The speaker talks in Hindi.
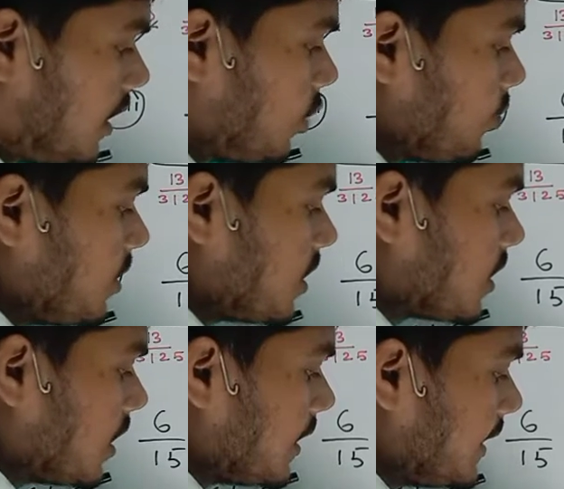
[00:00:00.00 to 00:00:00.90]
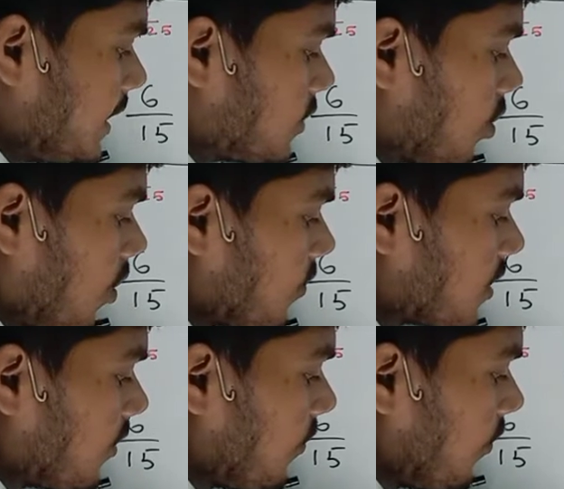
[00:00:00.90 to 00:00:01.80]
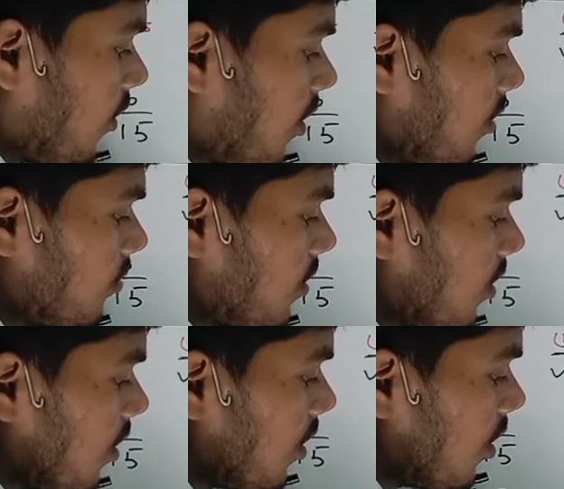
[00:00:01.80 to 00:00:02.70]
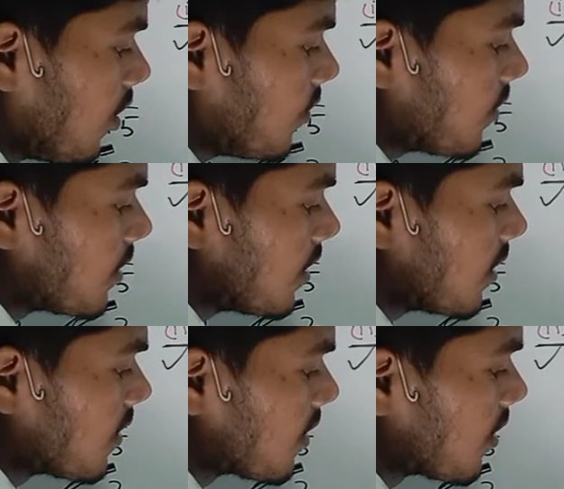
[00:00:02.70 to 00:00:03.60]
डिनोमिनेटर इज ऑफ द फॉर्म ऑफ द